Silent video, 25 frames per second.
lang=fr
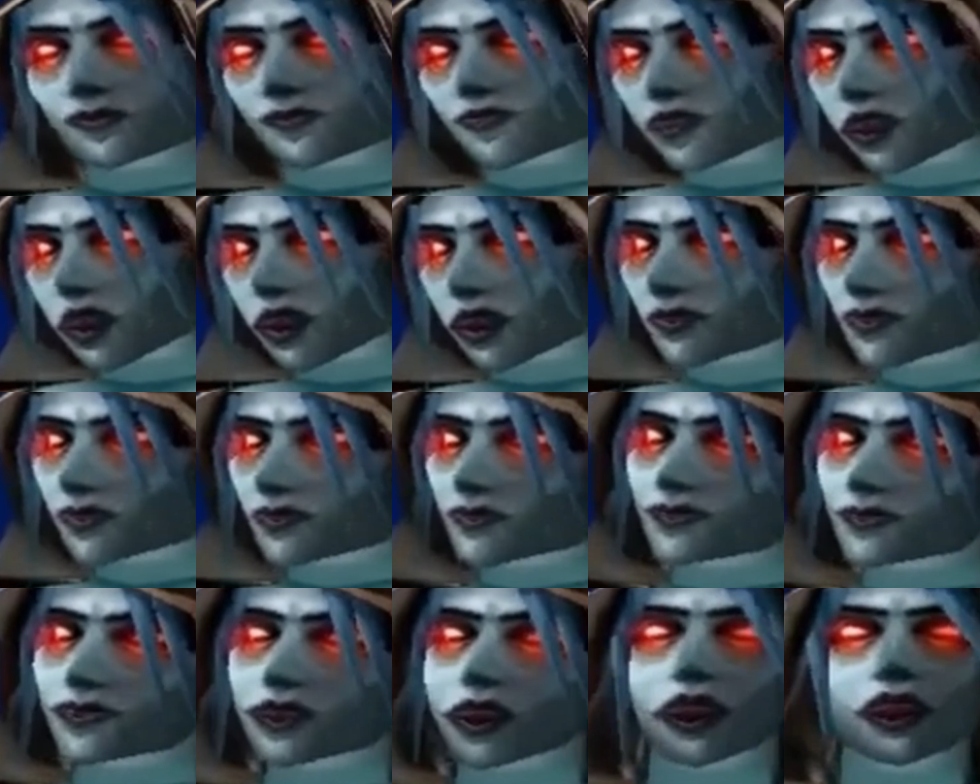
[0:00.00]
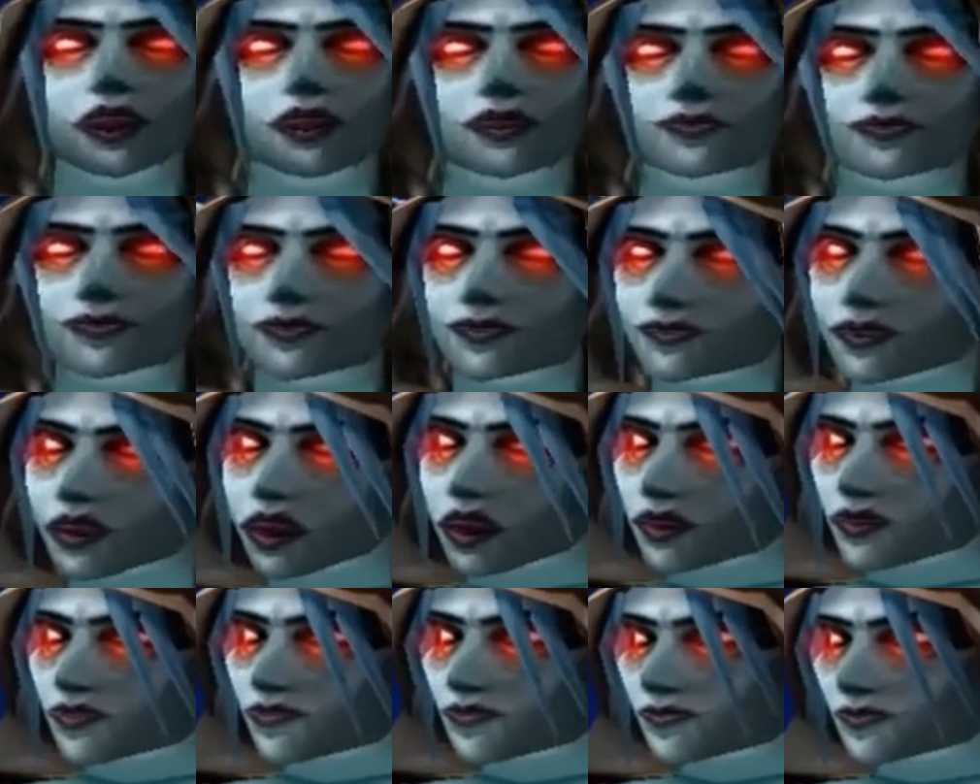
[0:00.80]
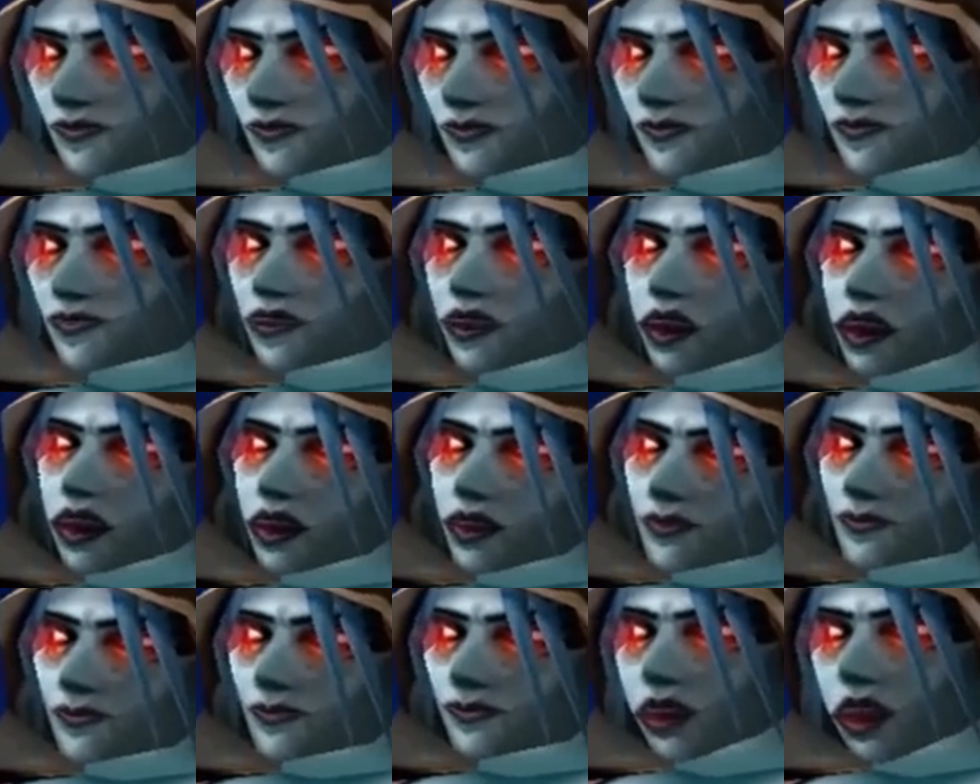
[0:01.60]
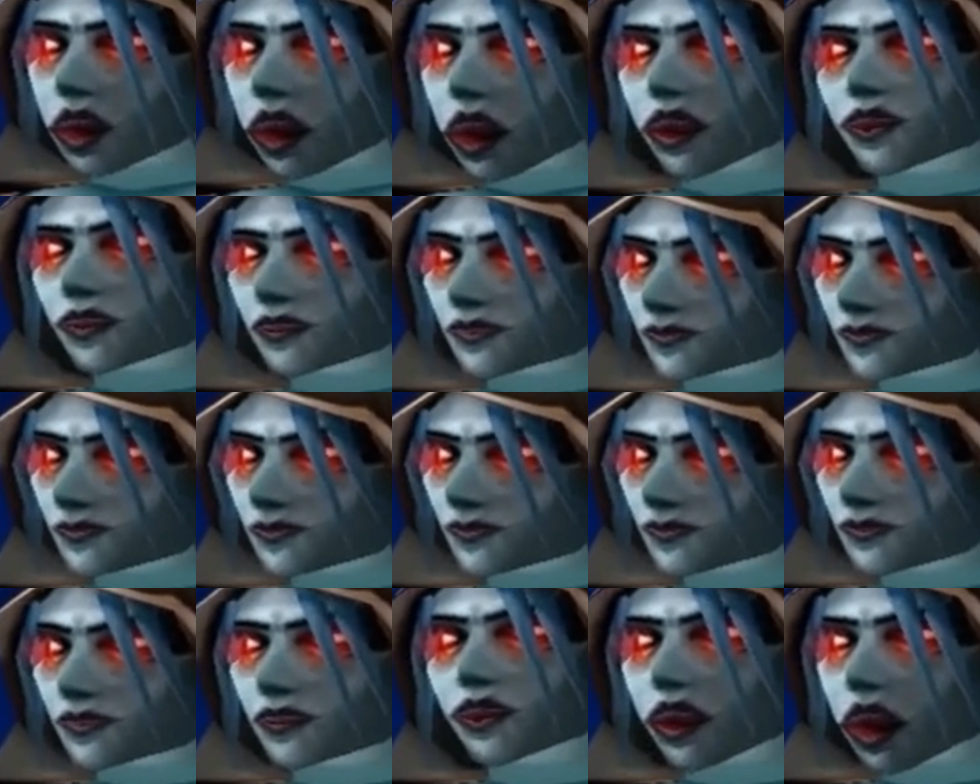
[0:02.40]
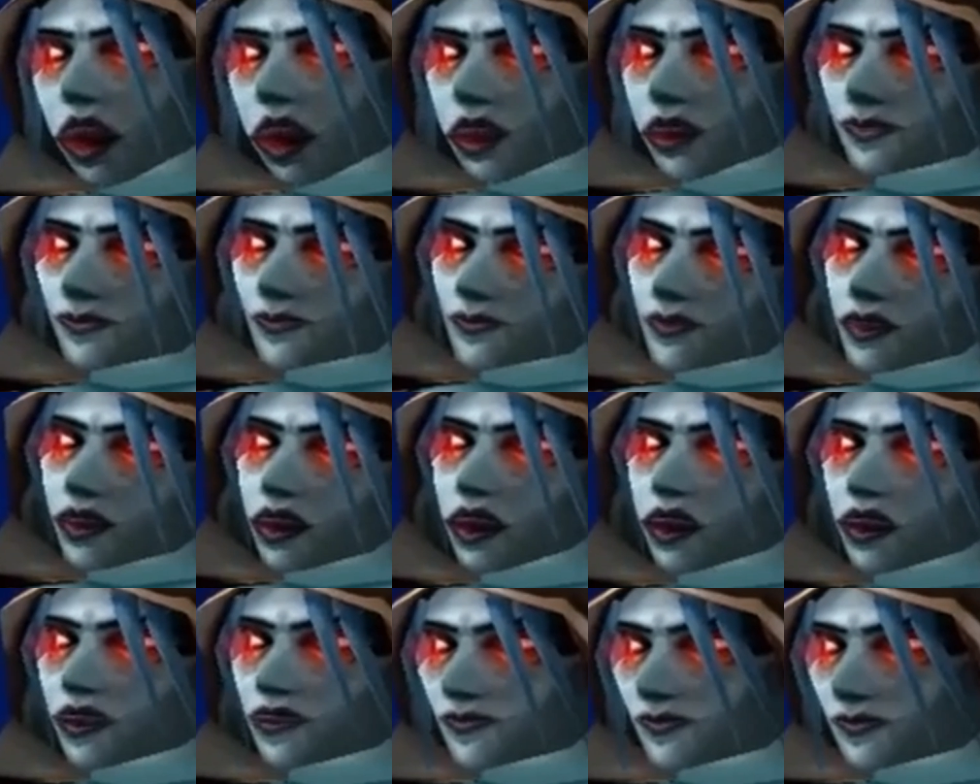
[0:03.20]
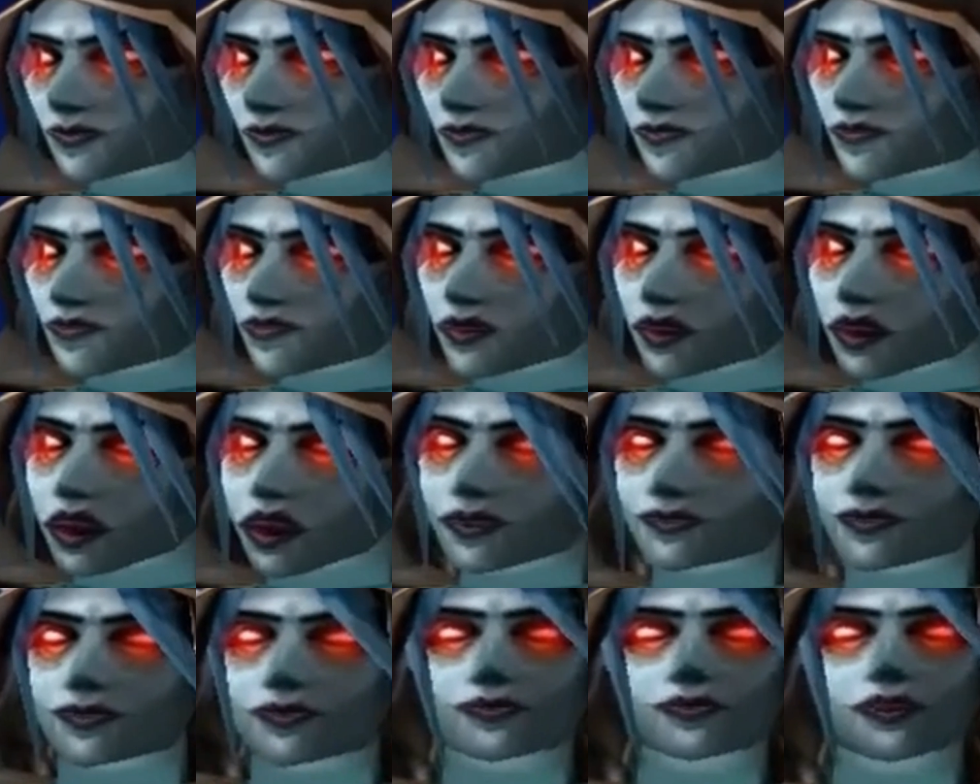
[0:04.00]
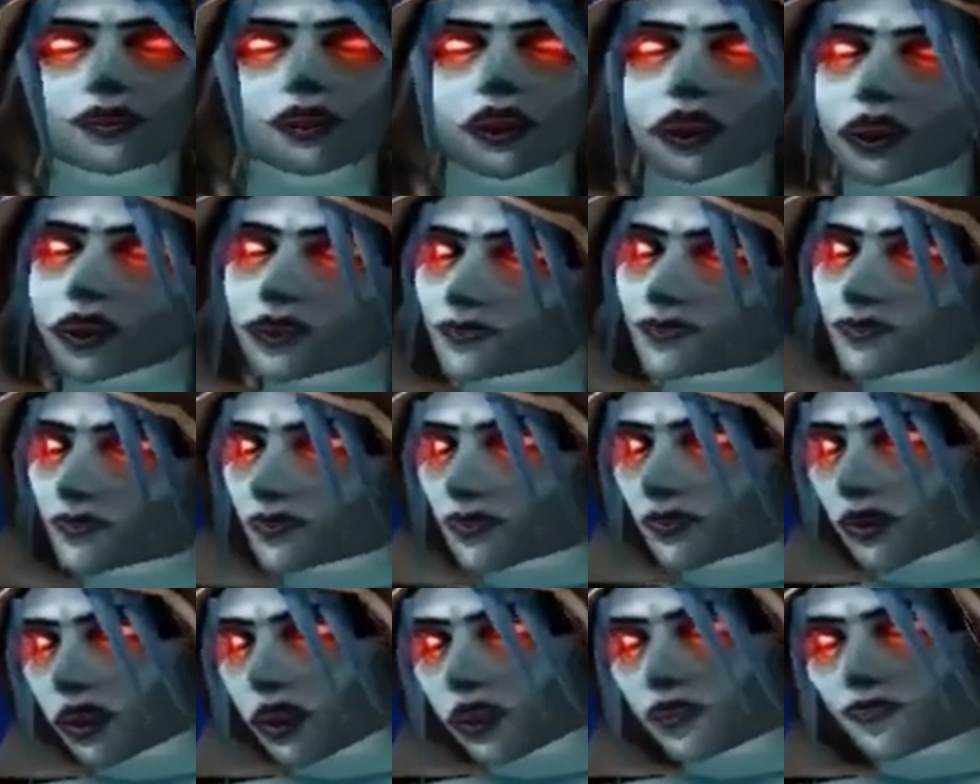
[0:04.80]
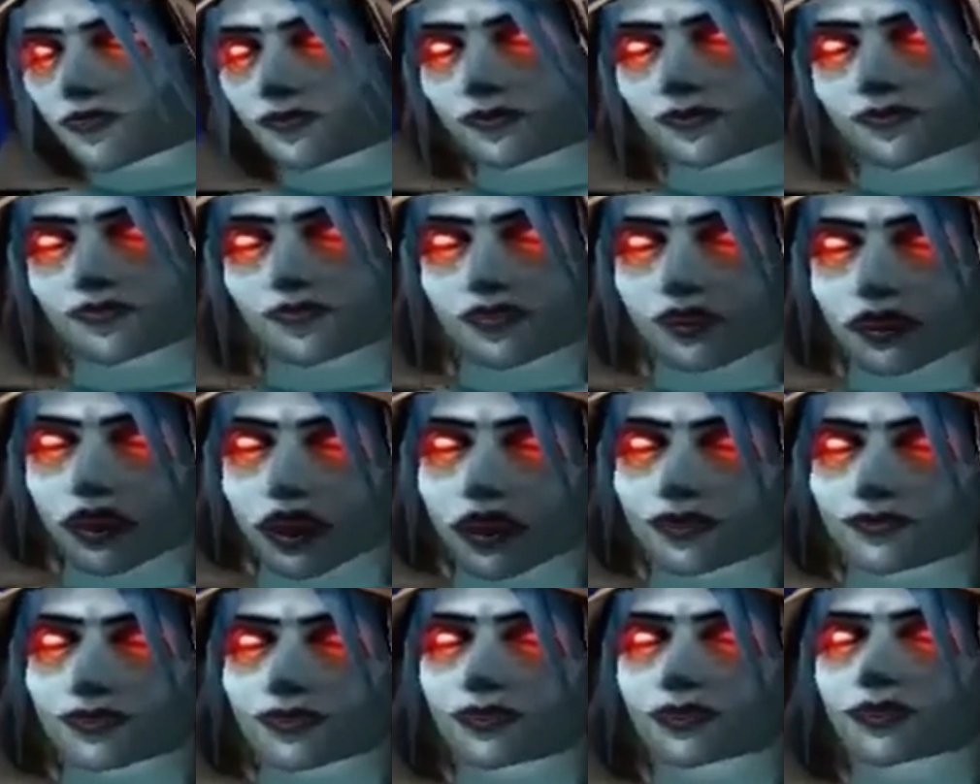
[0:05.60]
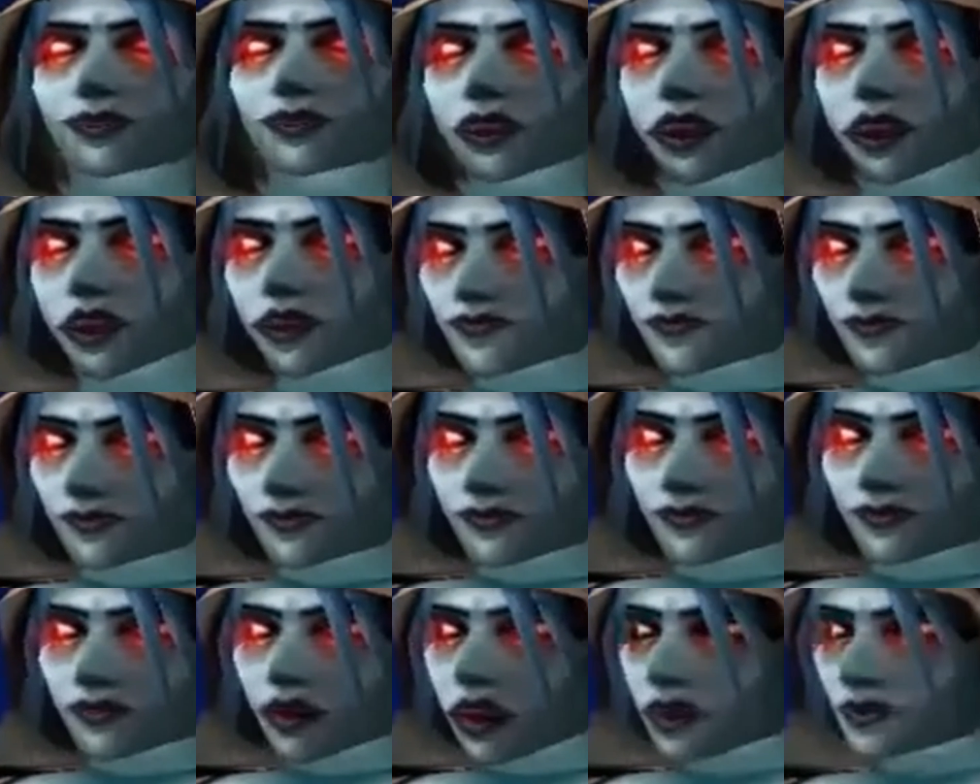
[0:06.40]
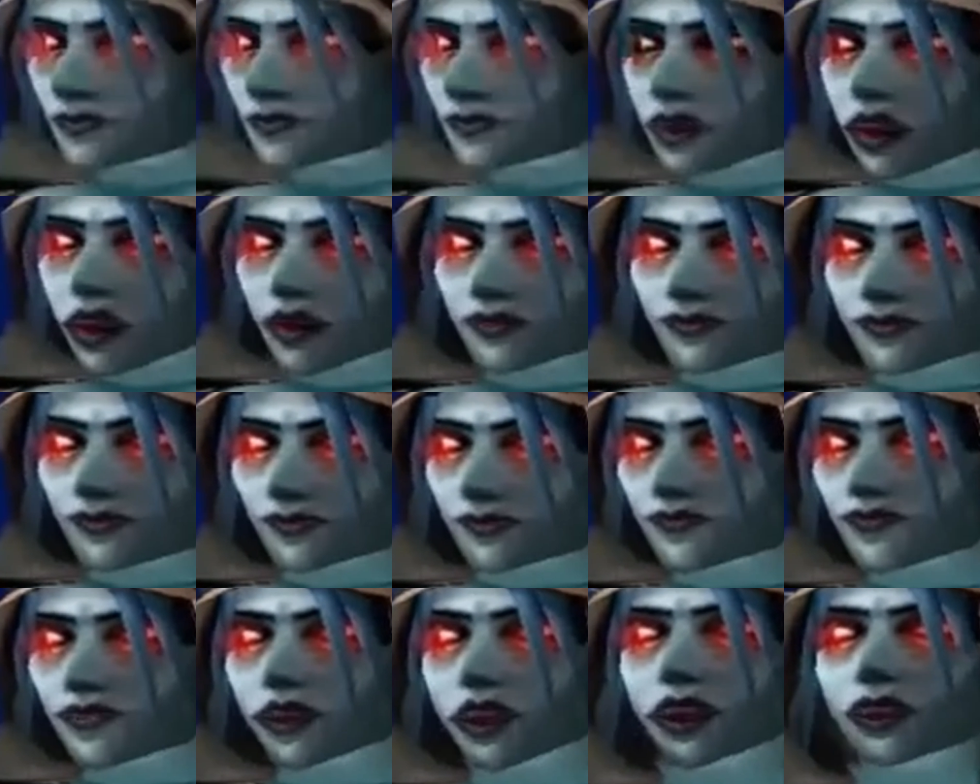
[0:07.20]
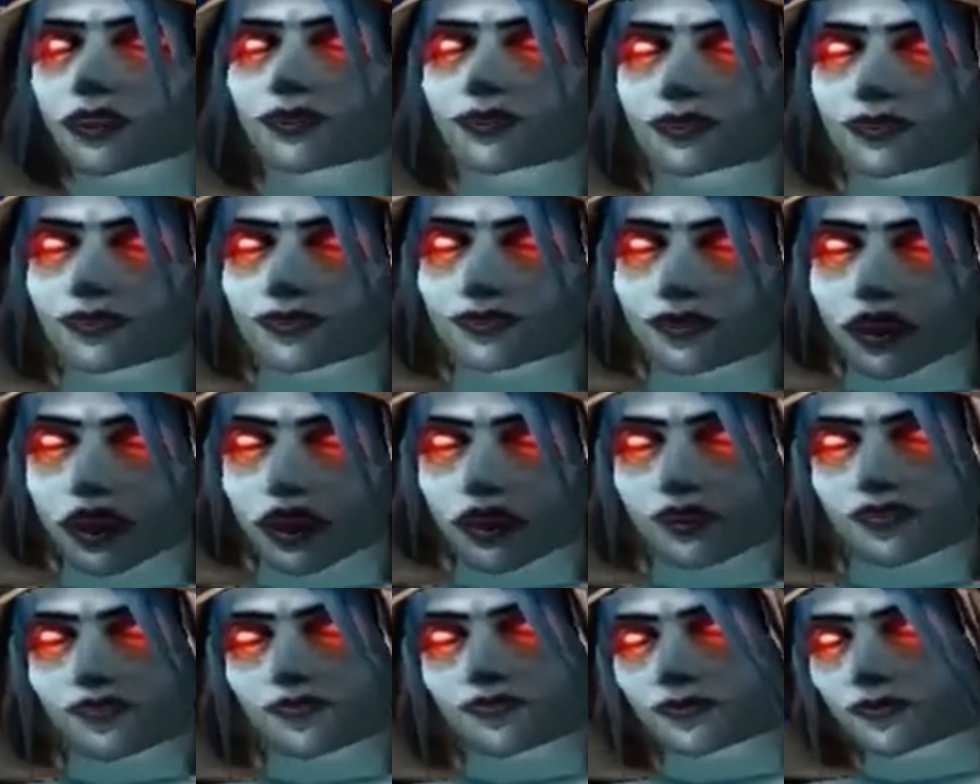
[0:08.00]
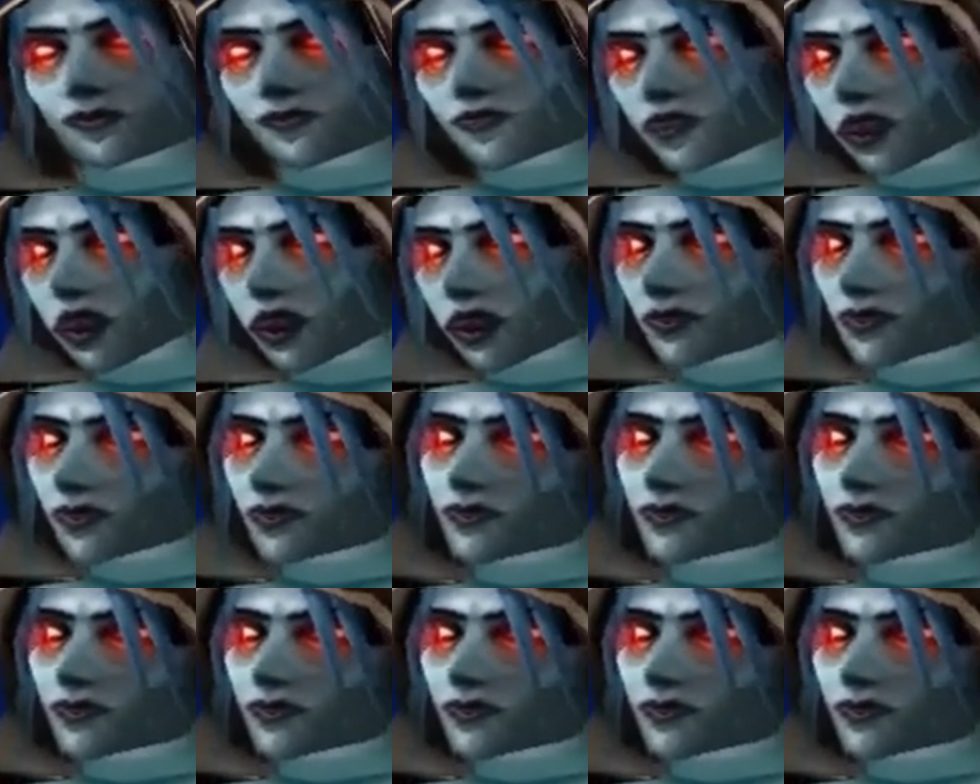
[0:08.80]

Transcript: Moi, je le hais. J'ai mes propres raisons de vouloir me venger. Arthas a assassiné mon peuple et m'a transformé en cette Abomination.